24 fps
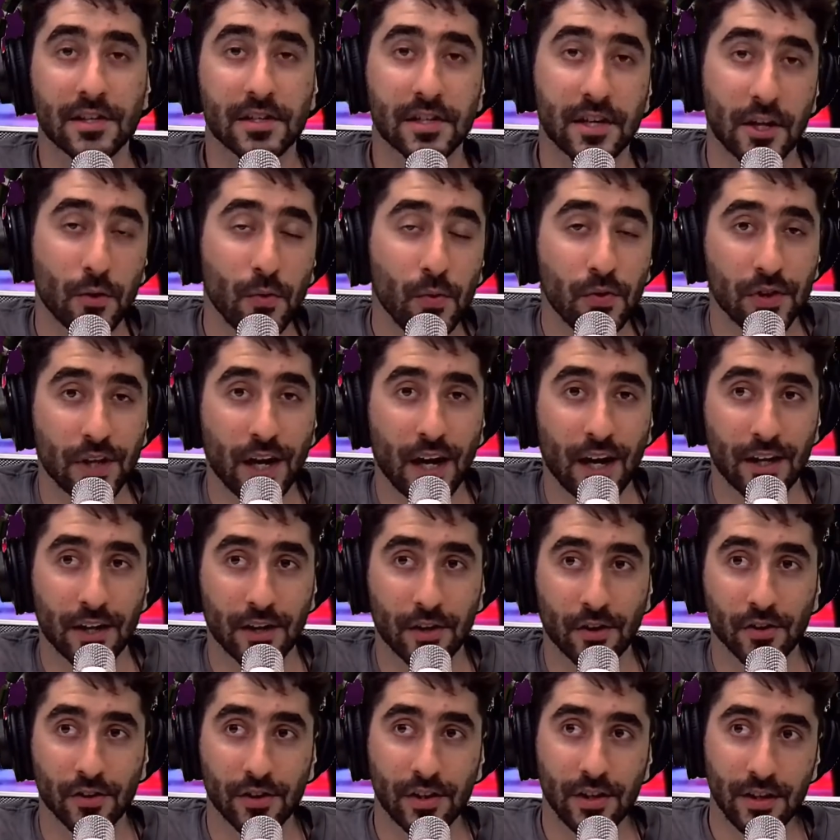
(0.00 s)
segunda
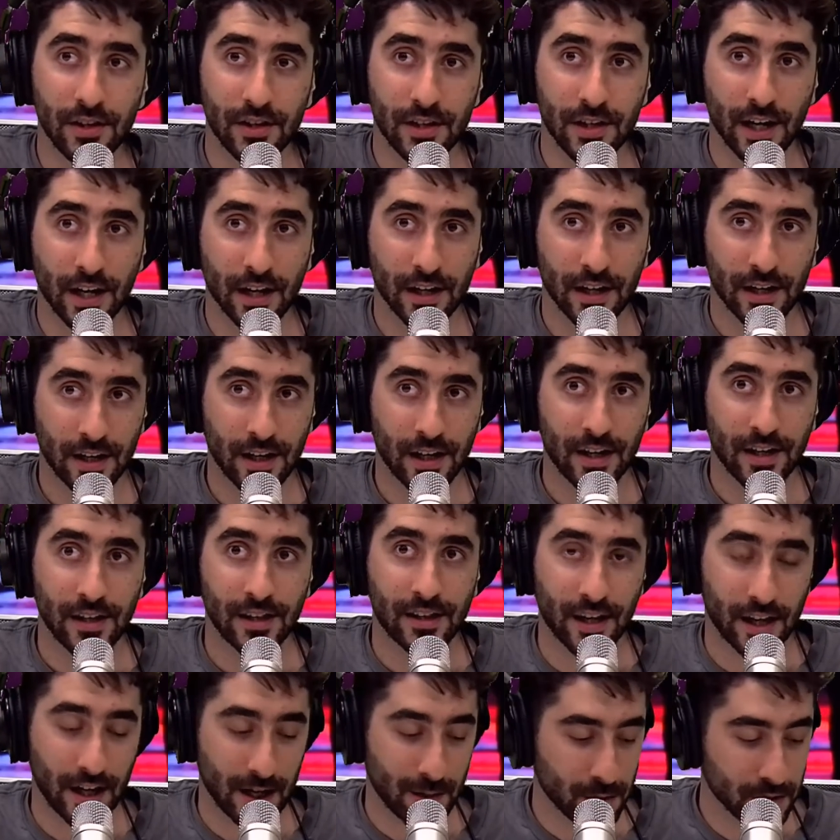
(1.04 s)
noticia,
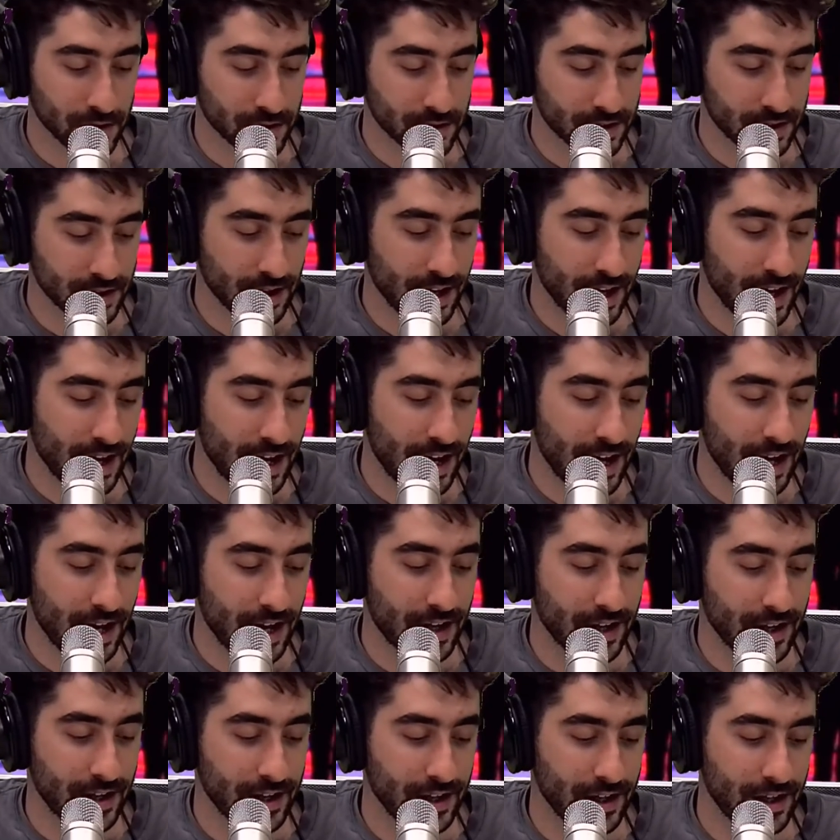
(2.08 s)
tenemos
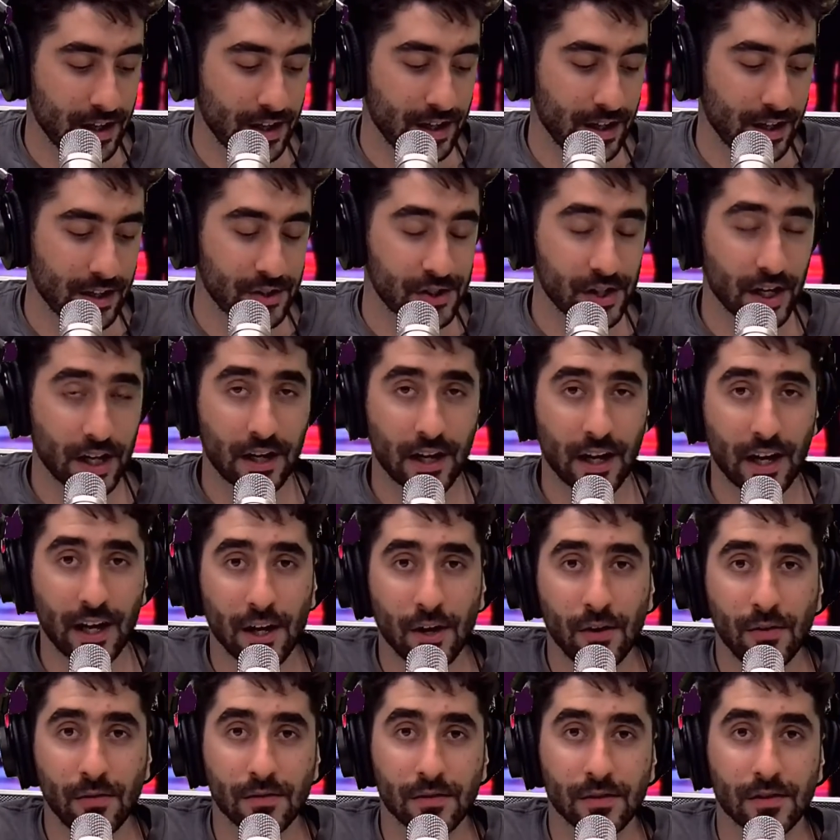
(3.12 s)
a eh, Jack
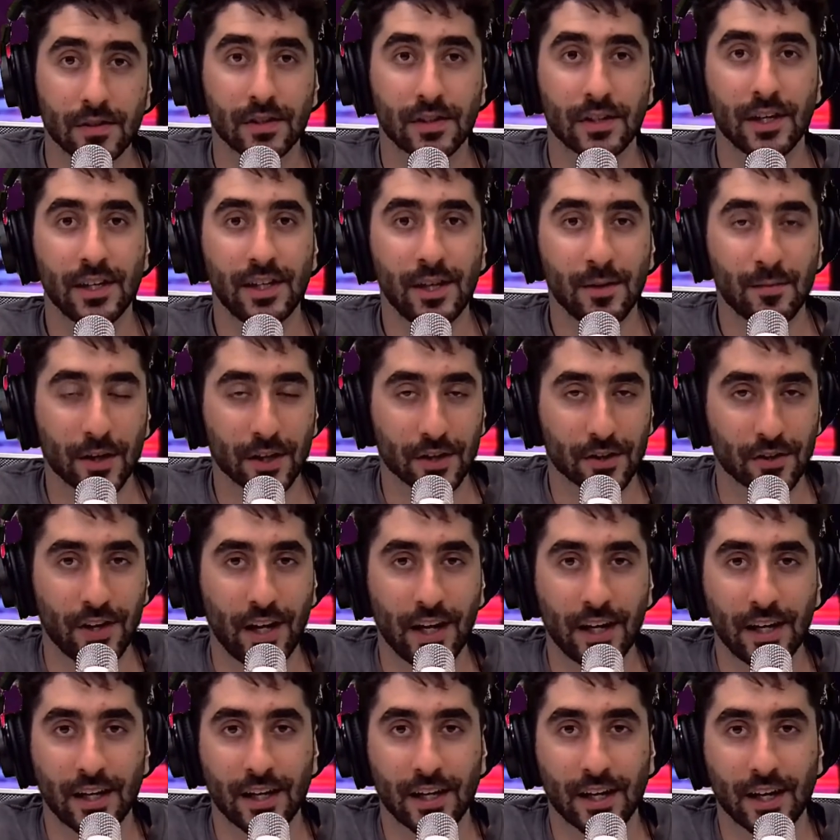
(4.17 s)
Harlow, este
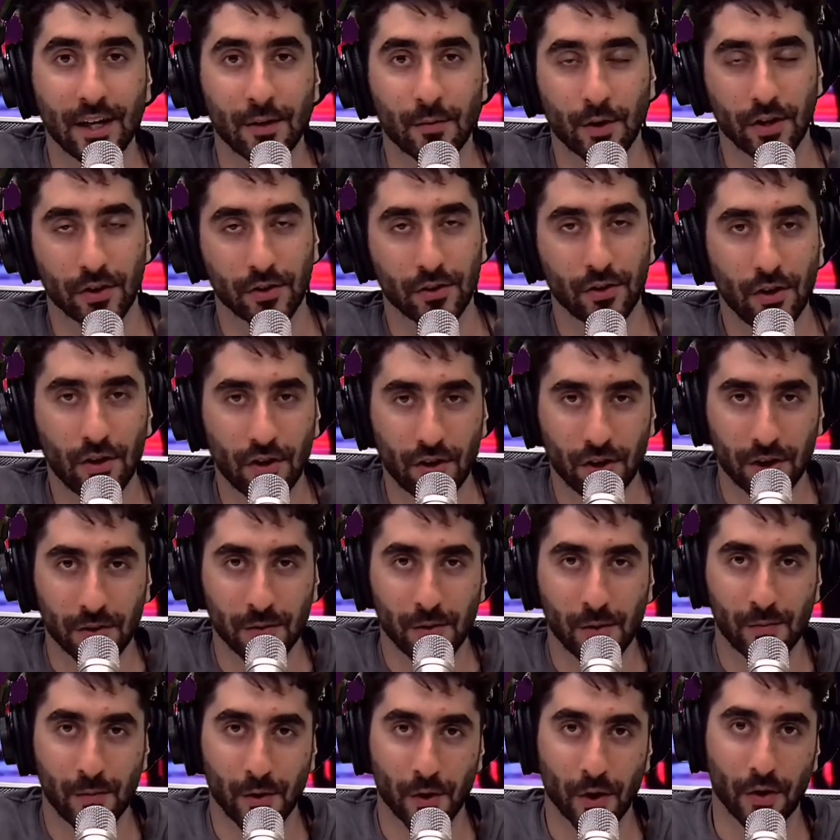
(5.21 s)
personaje que, bueno, todos lo
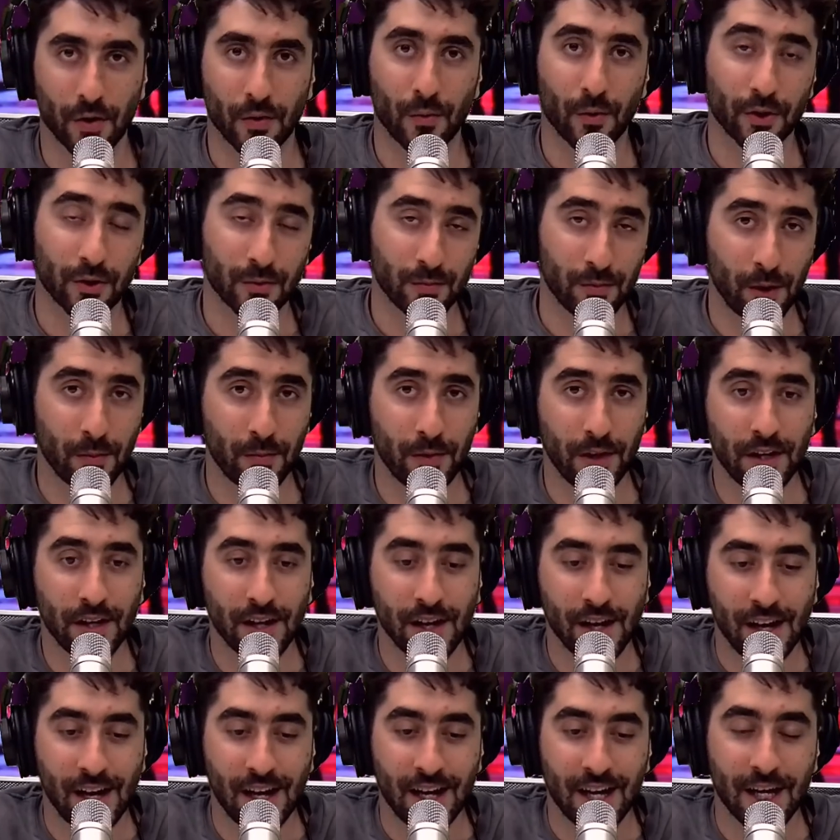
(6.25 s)
conocemos por What's Poppin',
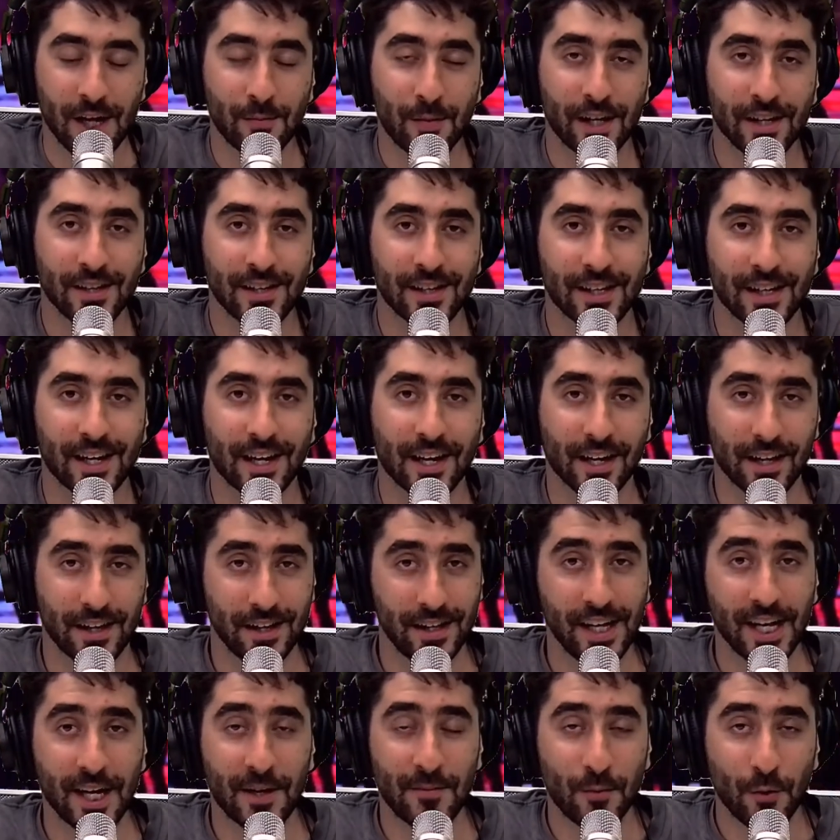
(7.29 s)
y parece que en
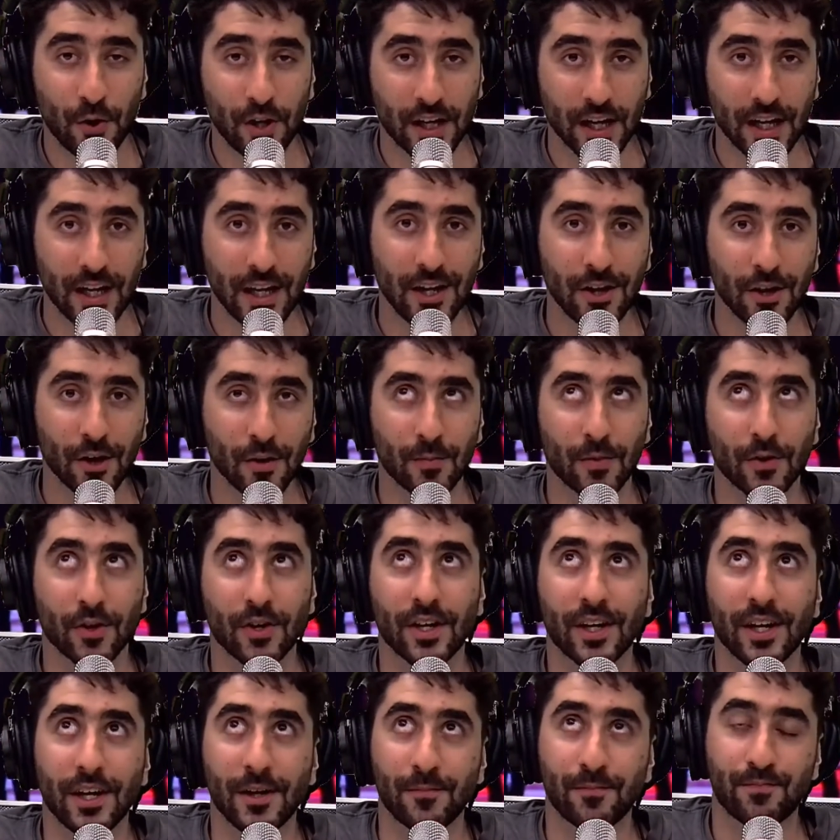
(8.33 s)
Argentina es muy querido
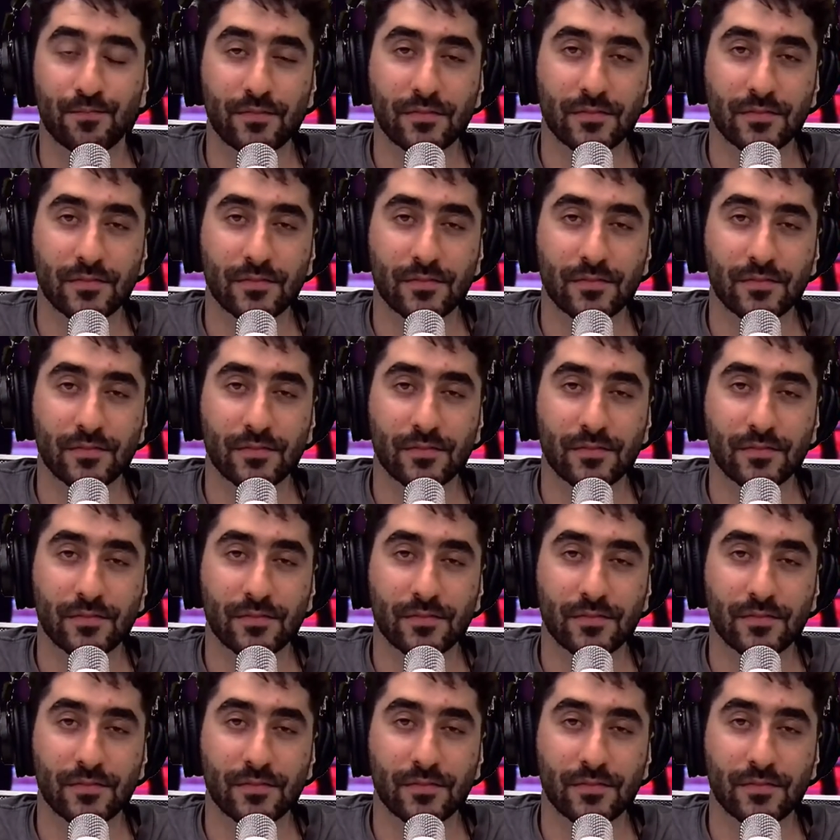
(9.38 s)
porque